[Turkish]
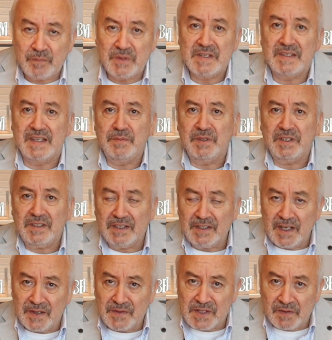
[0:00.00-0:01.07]
biz demir
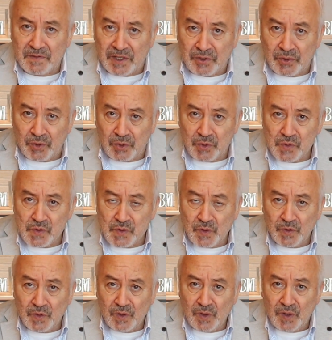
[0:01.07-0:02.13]
tedavisi veriyoruz
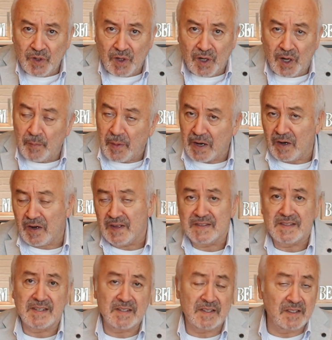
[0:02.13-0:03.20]
ama
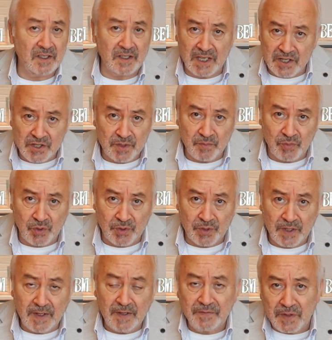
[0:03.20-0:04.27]
kansızlığı
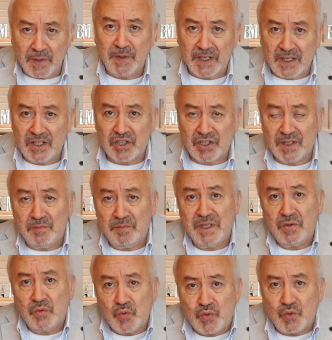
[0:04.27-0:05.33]
geçmiyor. Demek ki işin
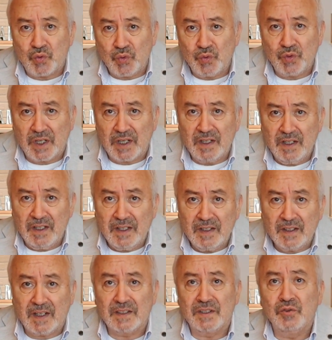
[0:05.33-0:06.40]
bir ucunun da
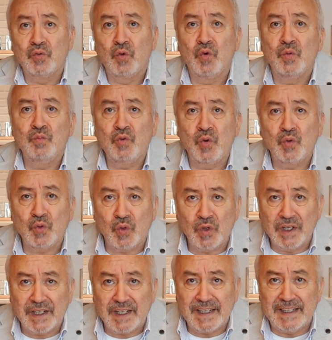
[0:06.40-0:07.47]
kadın doğum
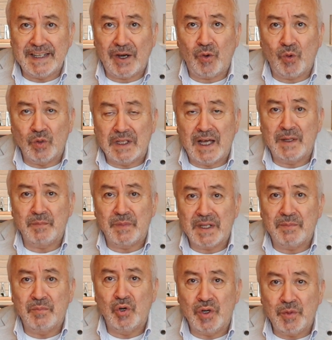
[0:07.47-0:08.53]
doktorlarıyla olan
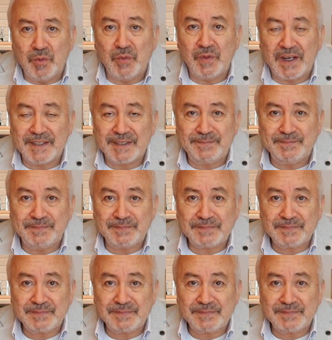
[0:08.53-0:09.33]
bir bölümü var.